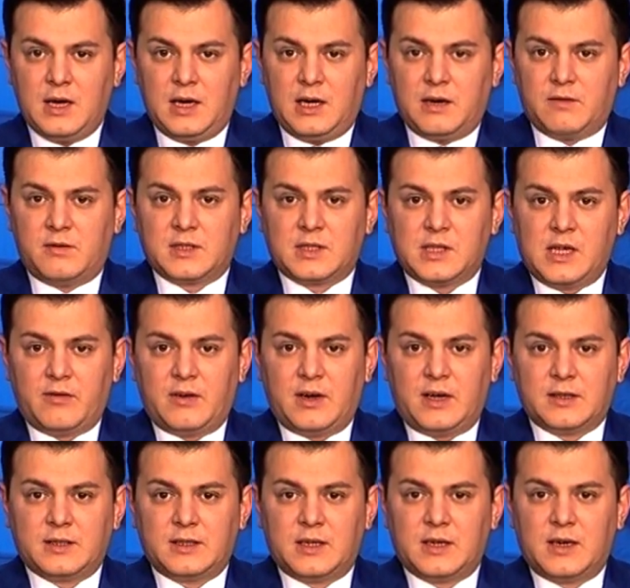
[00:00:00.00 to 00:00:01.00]
Возглавлял
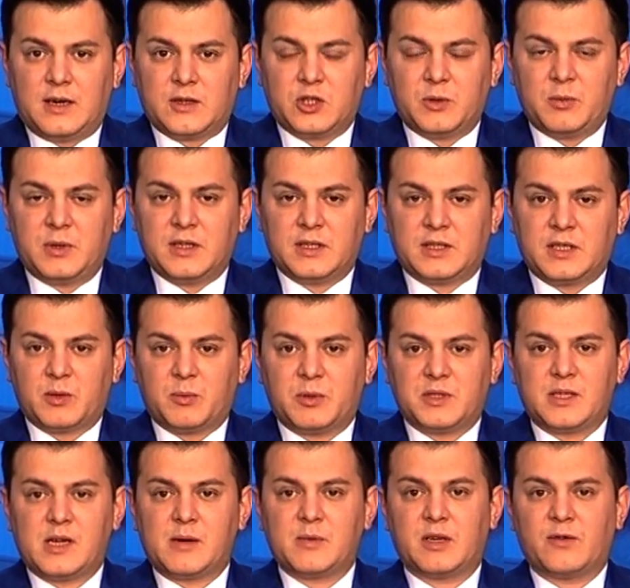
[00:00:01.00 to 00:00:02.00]
делегацию министра по
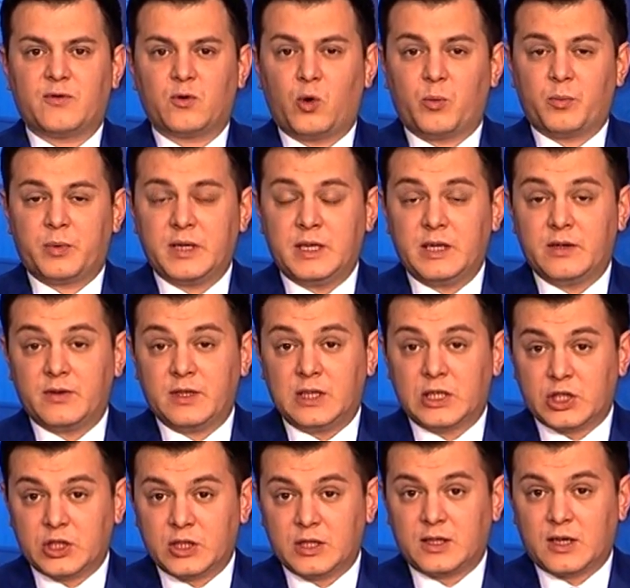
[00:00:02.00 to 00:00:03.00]
делам Европы и
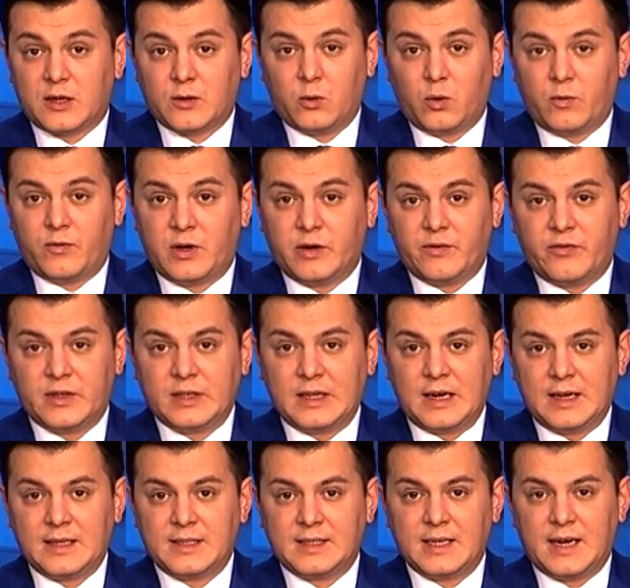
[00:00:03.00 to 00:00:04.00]
внешней торговли
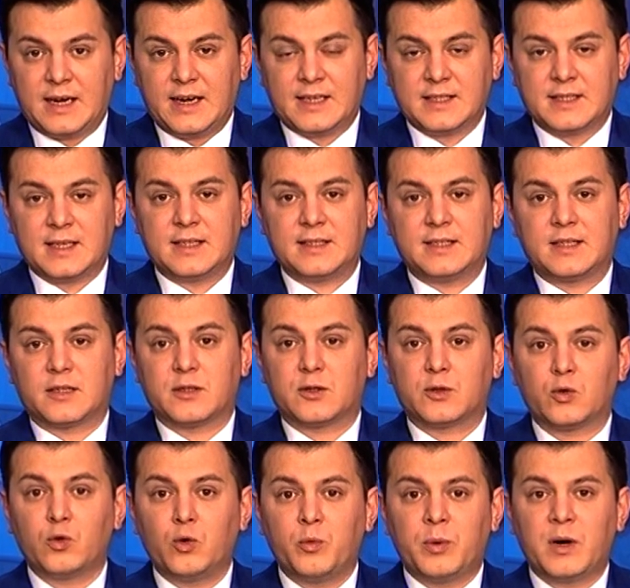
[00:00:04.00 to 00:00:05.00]
Финляндии Александр
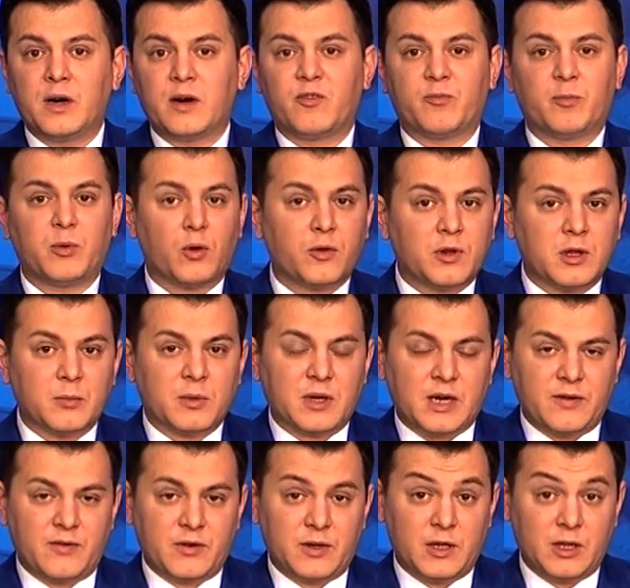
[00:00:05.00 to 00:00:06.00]
Ступ. В плотном
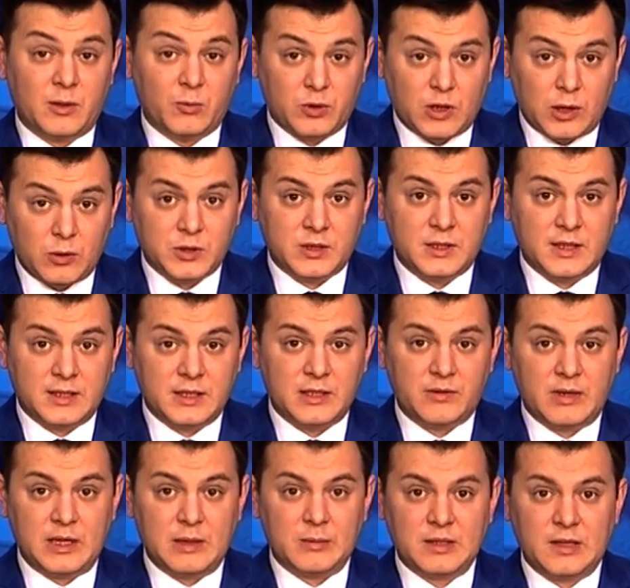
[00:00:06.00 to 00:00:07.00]
графике им удалось найти
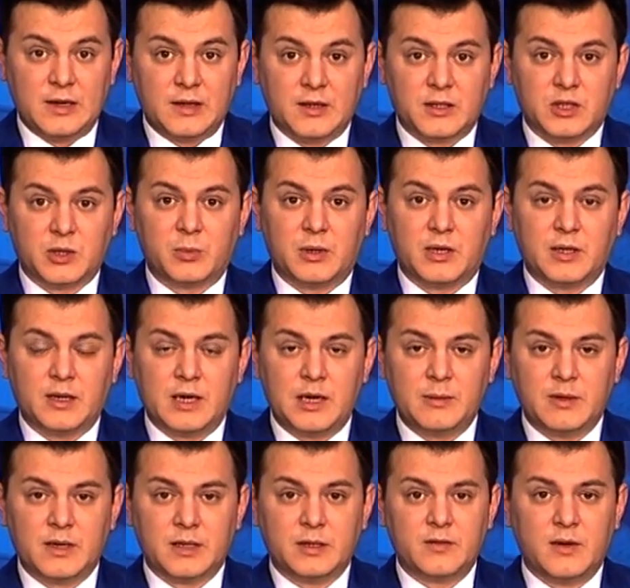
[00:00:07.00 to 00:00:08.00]
время для нашей программы
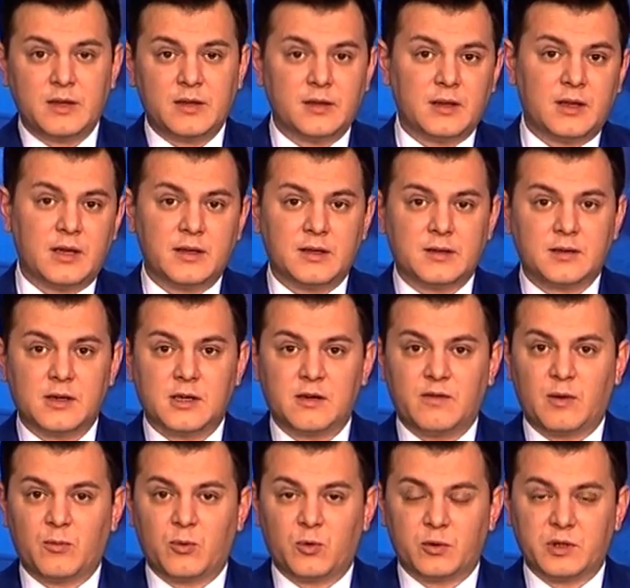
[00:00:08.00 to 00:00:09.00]
и ответить на несколько
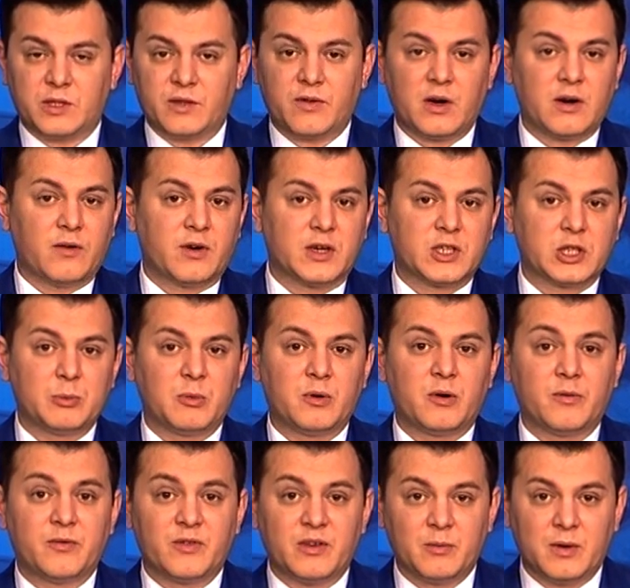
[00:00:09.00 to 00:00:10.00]
вопросов вашему
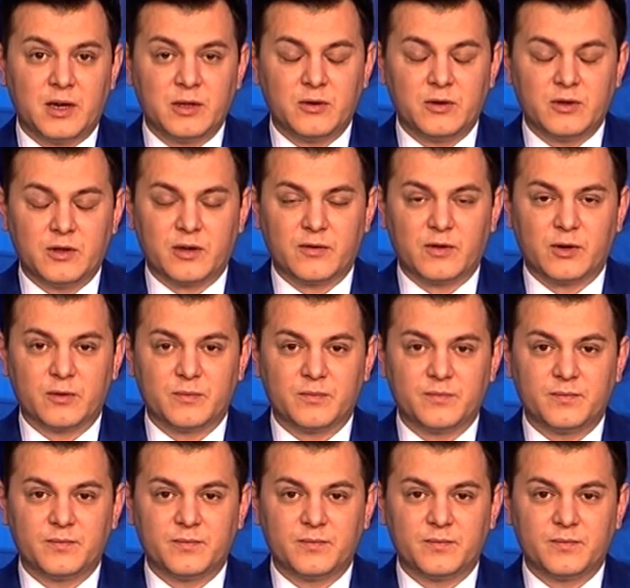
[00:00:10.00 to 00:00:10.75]
вниманию интервью.